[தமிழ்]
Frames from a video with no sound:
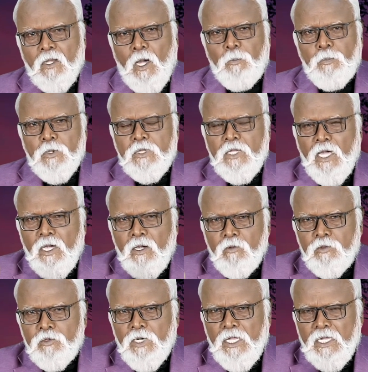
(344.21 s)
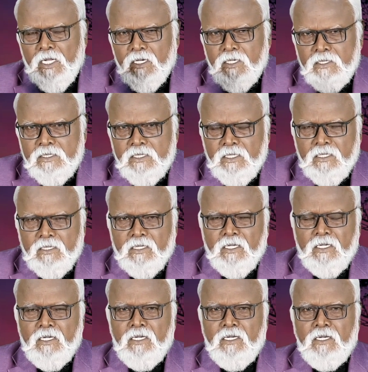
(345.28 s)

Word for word: அப்போ தேவனுடைய ரகசியத்தை